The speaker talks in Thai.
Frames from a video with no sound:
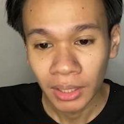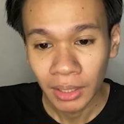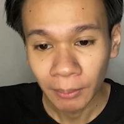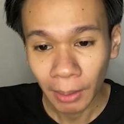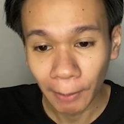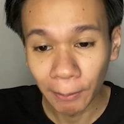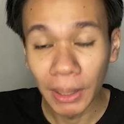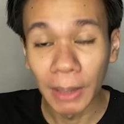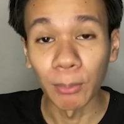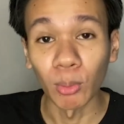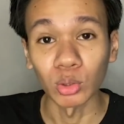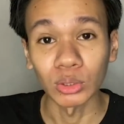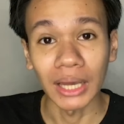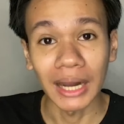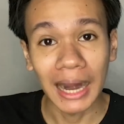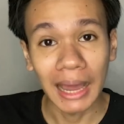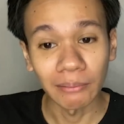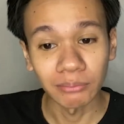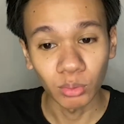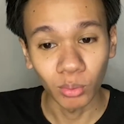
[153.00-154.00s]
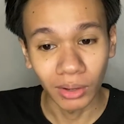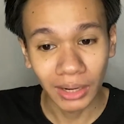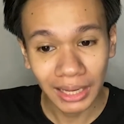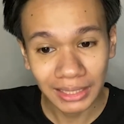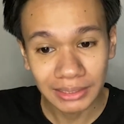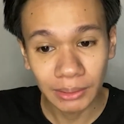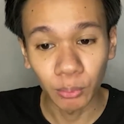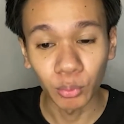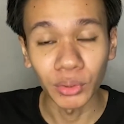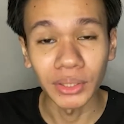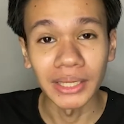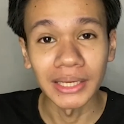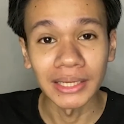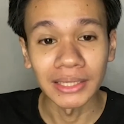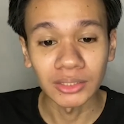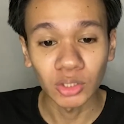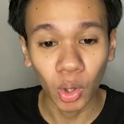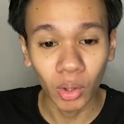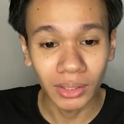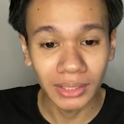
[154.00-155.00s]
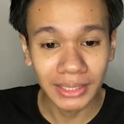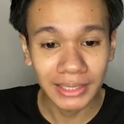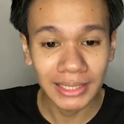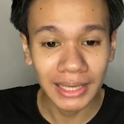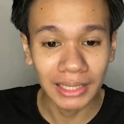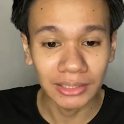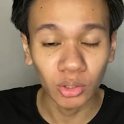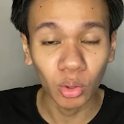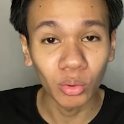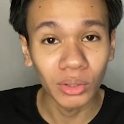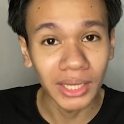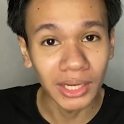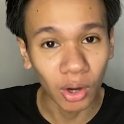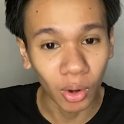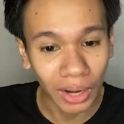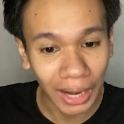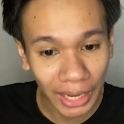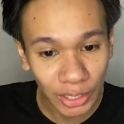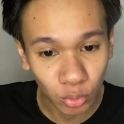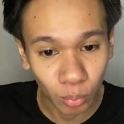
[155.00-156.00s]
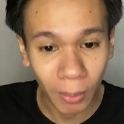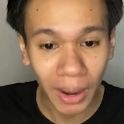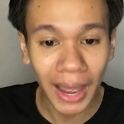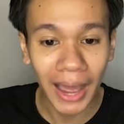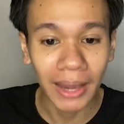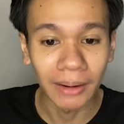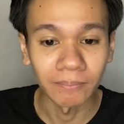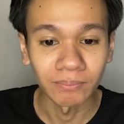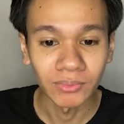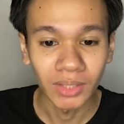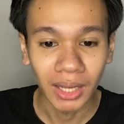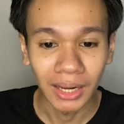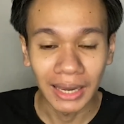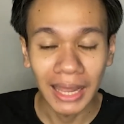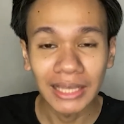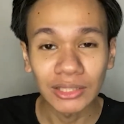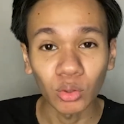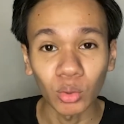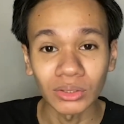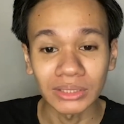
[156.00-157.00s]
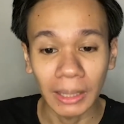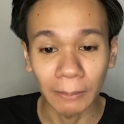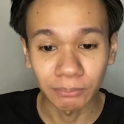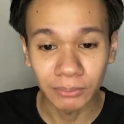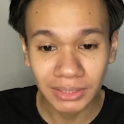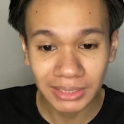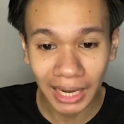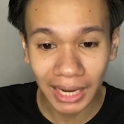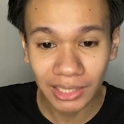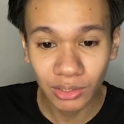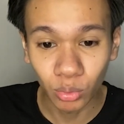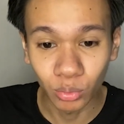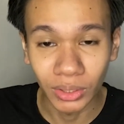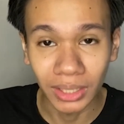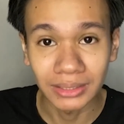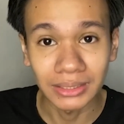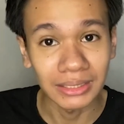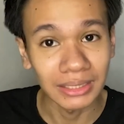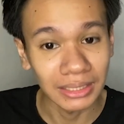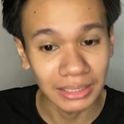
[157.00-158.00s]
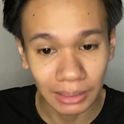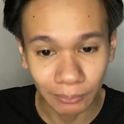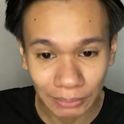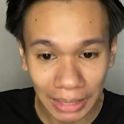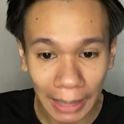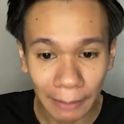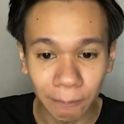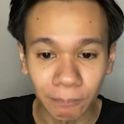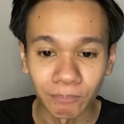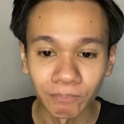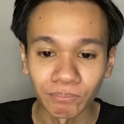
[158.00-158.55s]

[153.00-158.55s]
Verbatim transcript: อำเภอโพธารามจังหวัดราชบุรี ตอนนี้เนี่ยต้องเรียนออนไลน์อยู่บ้าน และโทรศัพท์ที่ใช้อยู่เนี่ยติดติดับดับ